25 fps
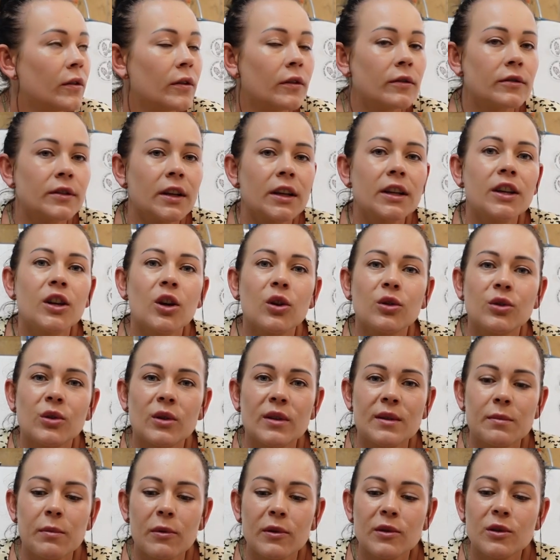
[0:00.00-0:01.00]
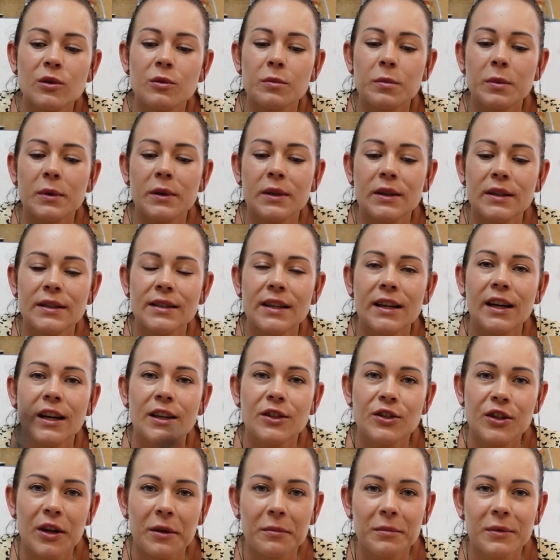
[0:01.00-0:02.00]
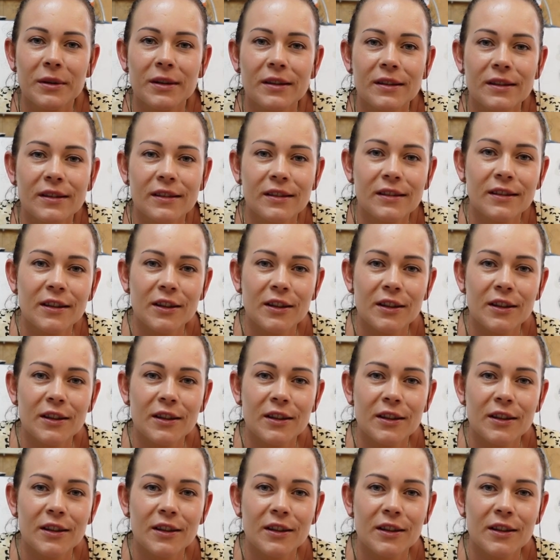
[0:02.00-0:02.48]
W taki oto sposób e, zakończamy e,